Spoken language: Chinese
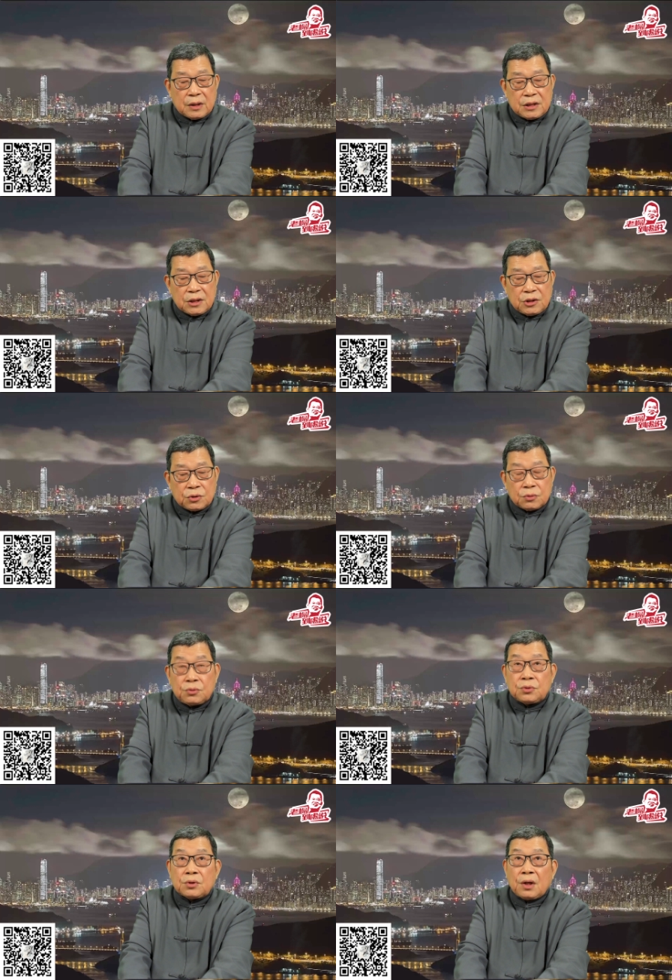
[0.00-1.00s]
的经济数
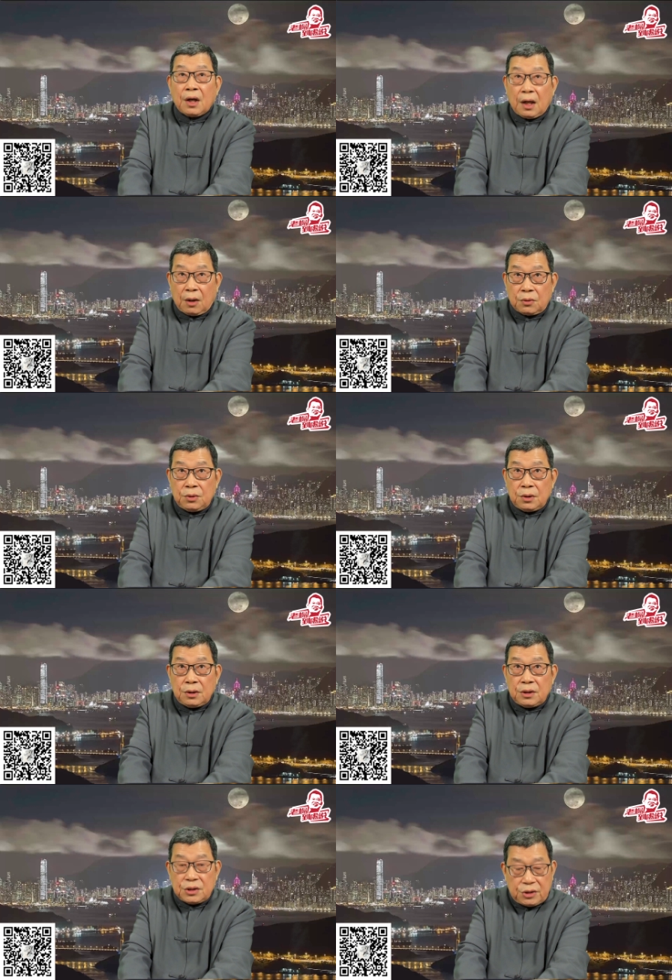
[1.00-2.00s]
据好
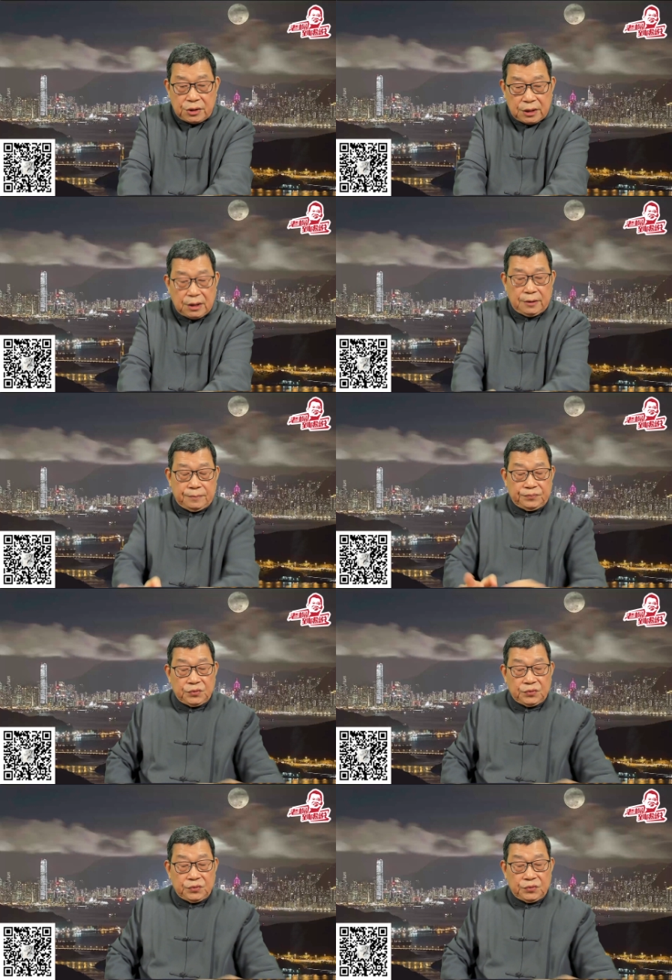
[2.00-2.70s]
于预期。